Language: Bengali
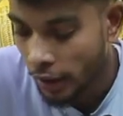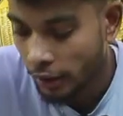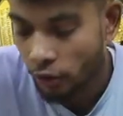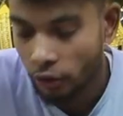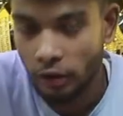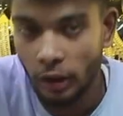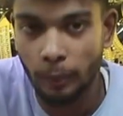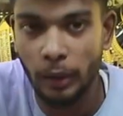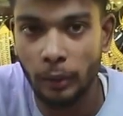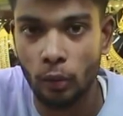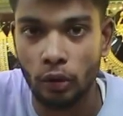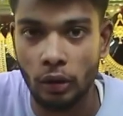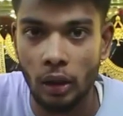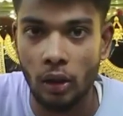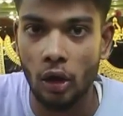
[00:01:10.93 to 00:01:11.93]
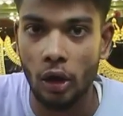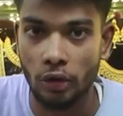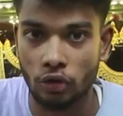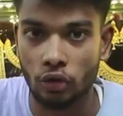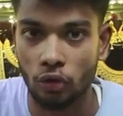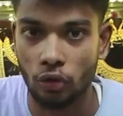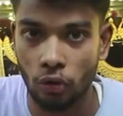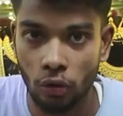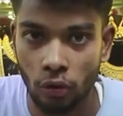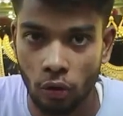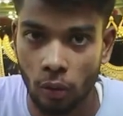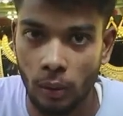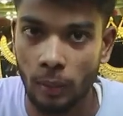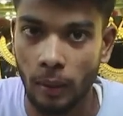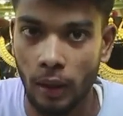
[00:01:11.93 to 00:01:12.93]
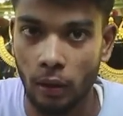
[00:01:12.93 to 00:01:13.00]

এটা হচ্ছে আপনার মোটা হওয়ার জন্য খুবই